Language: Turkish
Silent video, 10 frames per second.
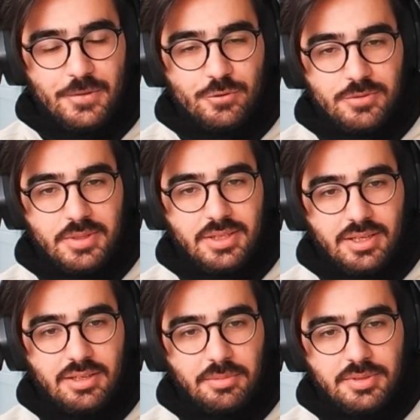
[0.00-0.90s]
Üstümdeki
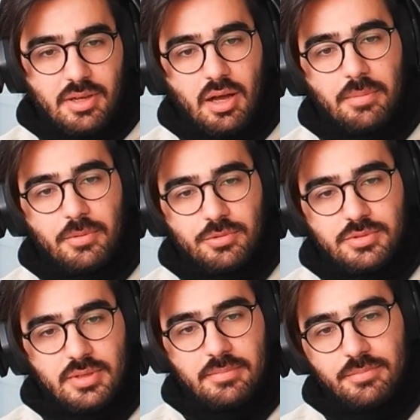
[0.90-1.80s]
nereden alıyoruz? Ah be
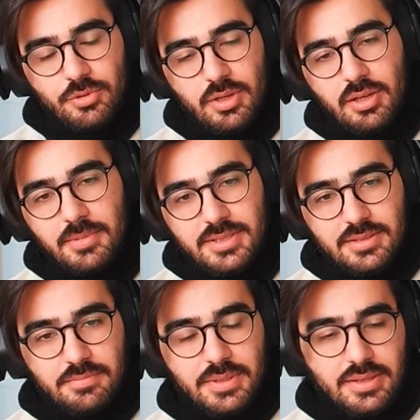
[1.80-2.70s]
ustam bunu alamaz.
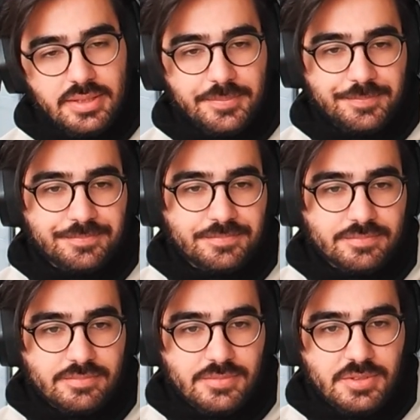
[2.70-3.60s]
Bitti.
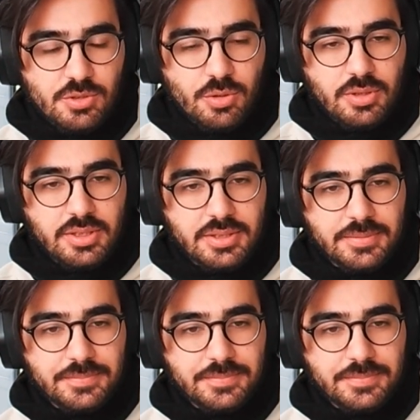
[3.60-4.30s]
Stokları.